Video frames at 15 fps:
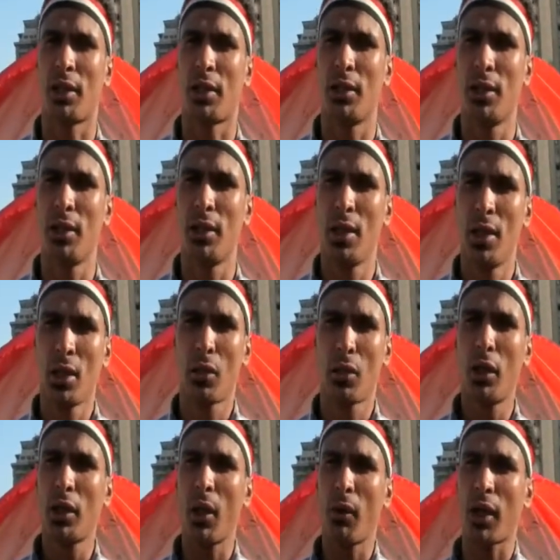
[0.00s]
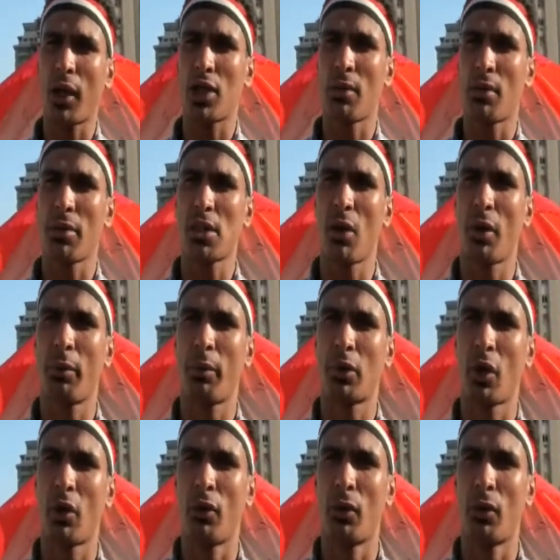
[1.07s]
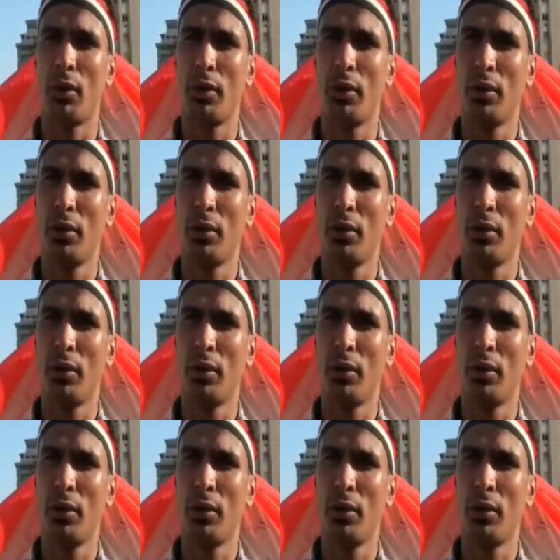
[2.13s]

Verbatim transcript: كده كل دوت عشان بصور بالتليفون